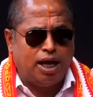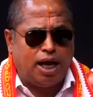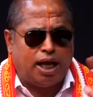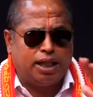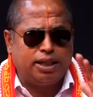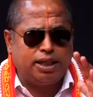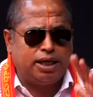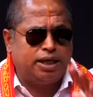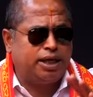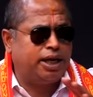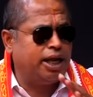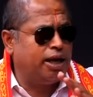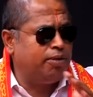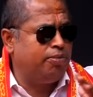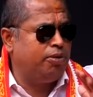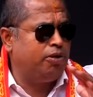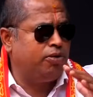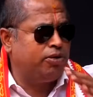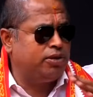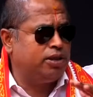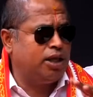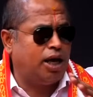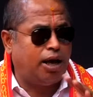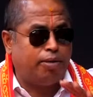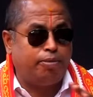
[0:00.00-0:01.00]
அந்த டேபிள்
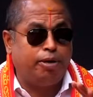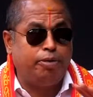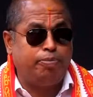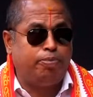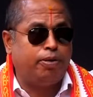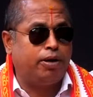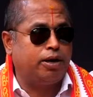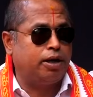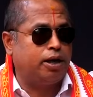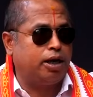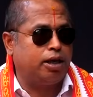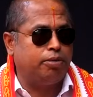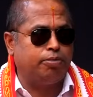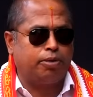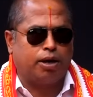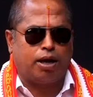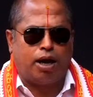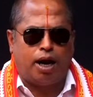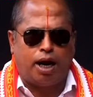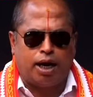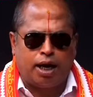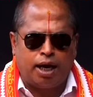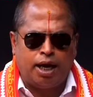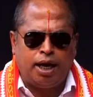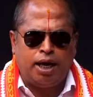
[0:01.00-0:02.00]
வந்து அமைப்பாக இருக்காது
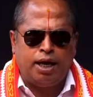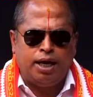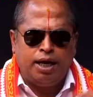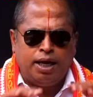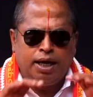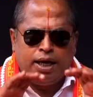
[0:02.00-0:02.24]
மேடம் ஆனால்